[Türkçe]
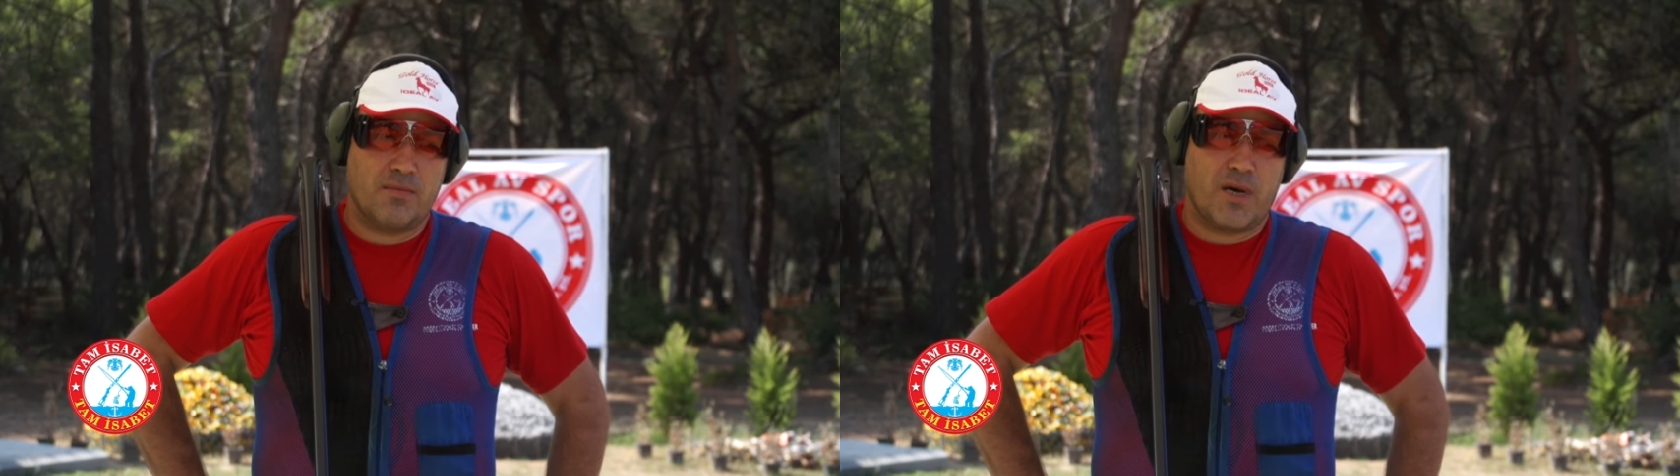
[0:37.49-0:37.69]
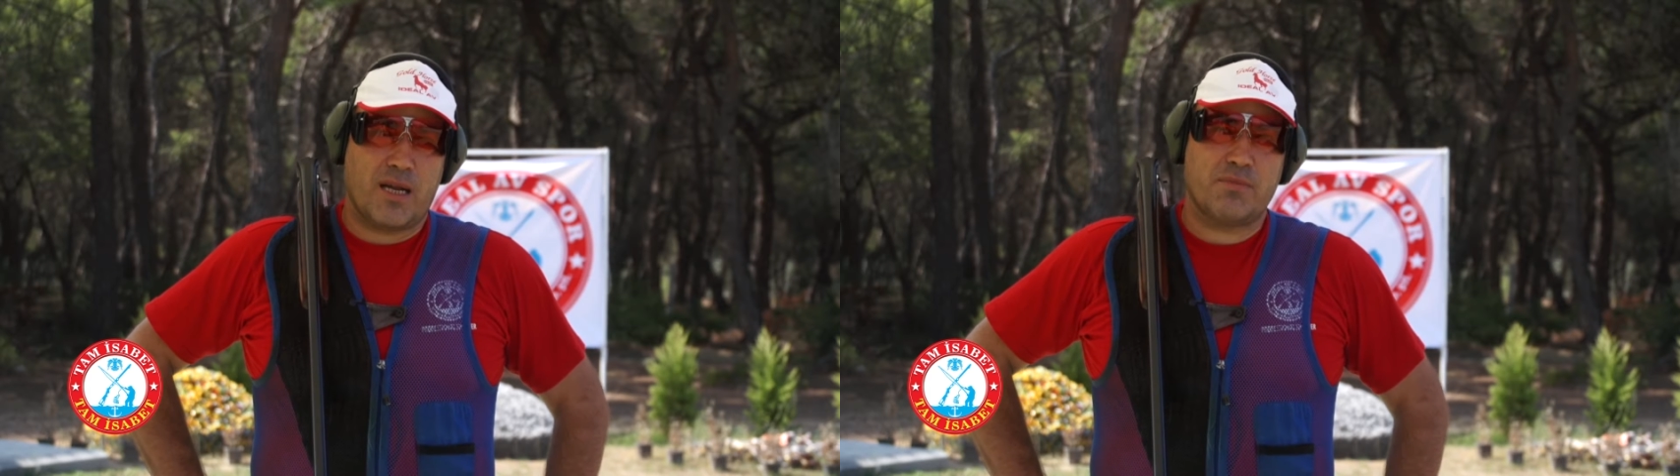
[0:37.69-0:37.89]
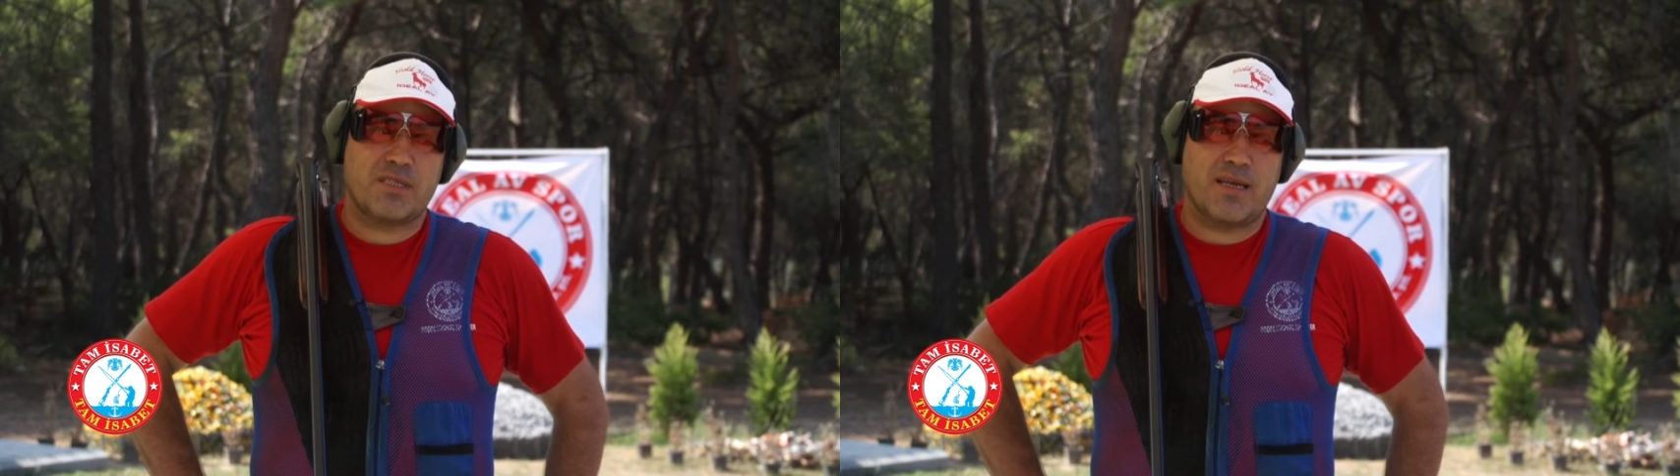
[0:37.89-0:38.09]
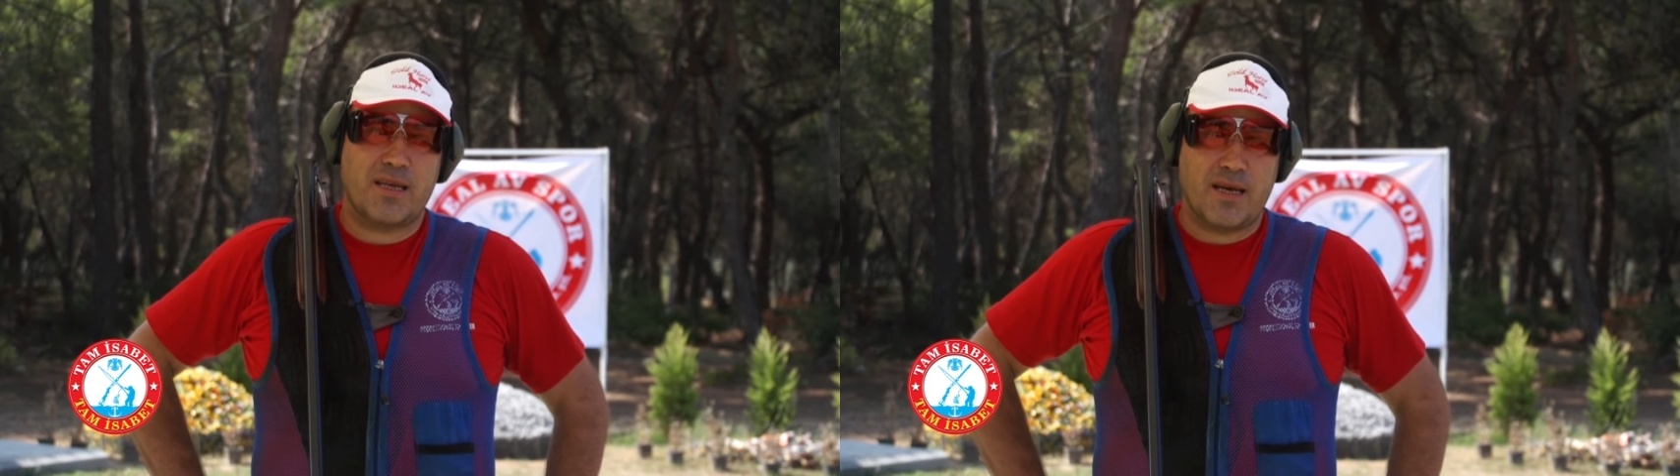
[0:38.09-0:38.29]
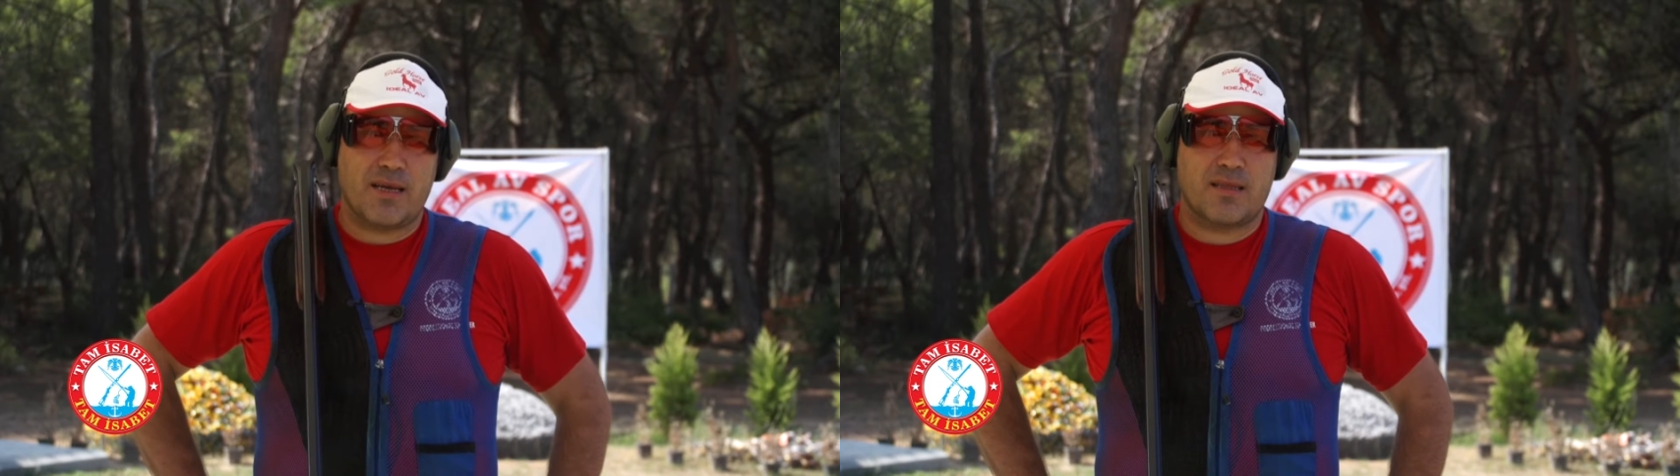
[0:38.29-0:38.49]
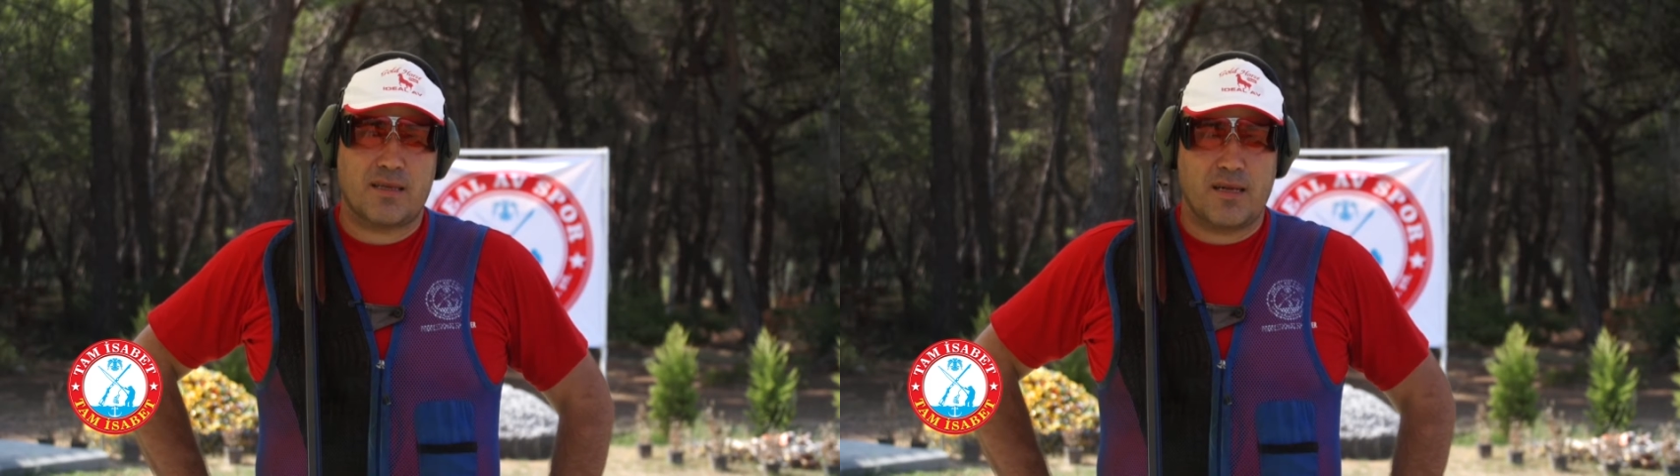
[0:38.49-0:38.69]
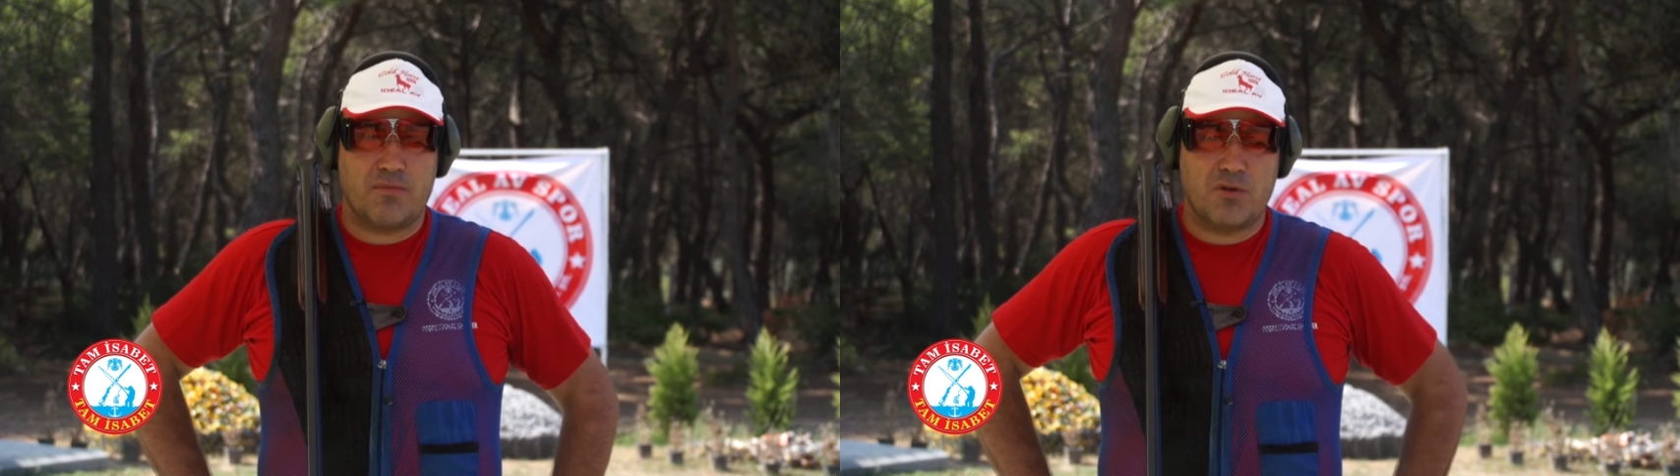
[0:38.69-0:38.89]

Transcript: bana bir seri attırdılar.